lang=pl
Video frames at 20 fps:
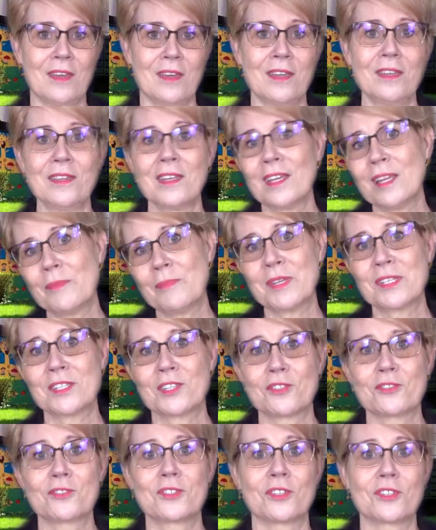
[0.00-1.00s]
I najlepiej
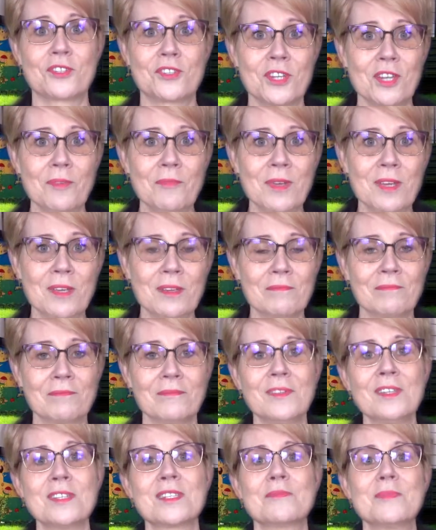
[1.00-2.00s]
zacząć od siebie,
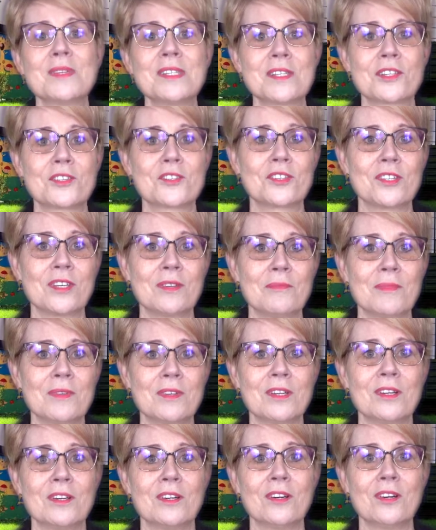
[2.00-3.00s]
więc my
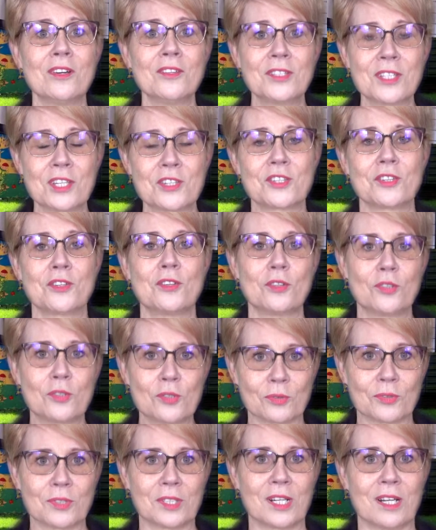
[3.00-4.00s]
zaczniemy od naszego
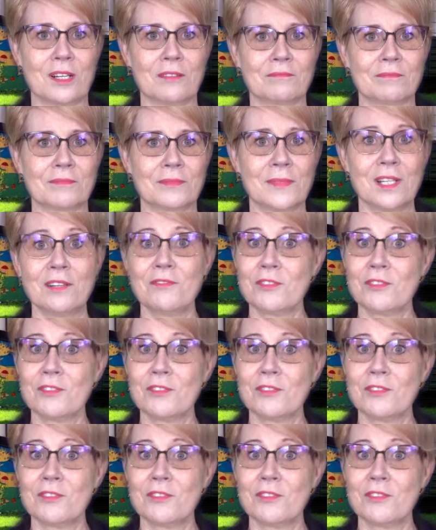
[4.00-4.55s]
ogródka, a